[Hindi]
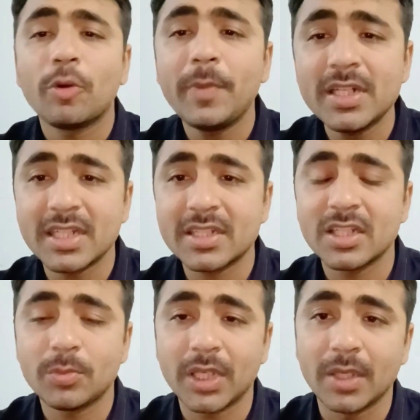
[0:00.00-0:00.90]
कमेंट
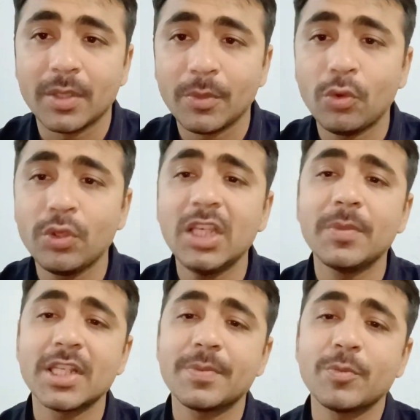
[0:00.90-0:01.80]
सेक्शन में ही मैं उन्हीं की
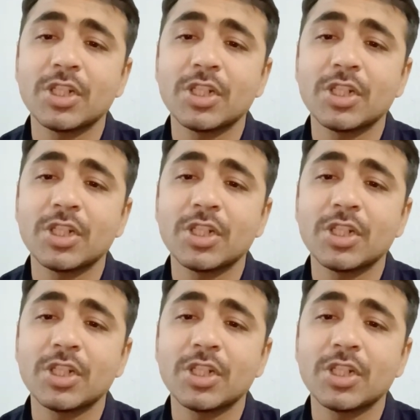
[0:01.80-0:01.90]
बेस पे